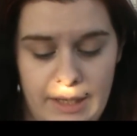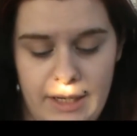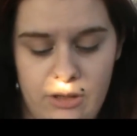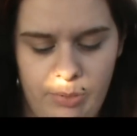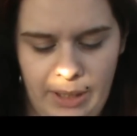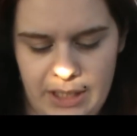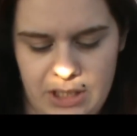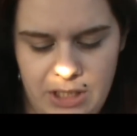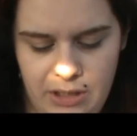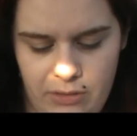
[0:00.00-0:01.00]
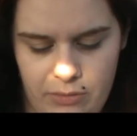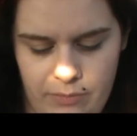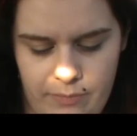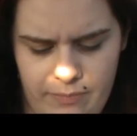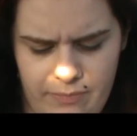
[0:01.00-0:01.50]
Et le packaging,
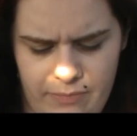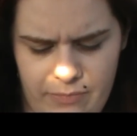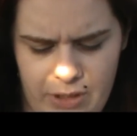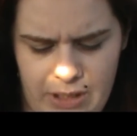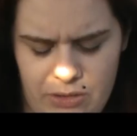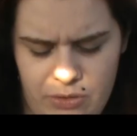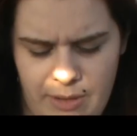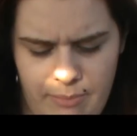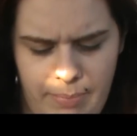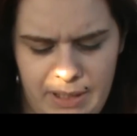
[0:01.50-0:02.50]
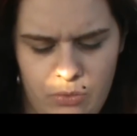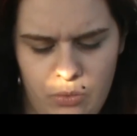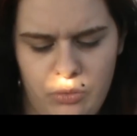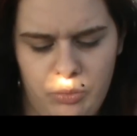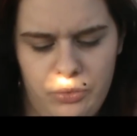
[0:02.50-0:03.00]
voilà, je n'aime pas
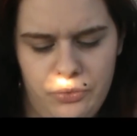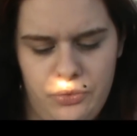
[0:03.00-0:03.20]
trop non plus.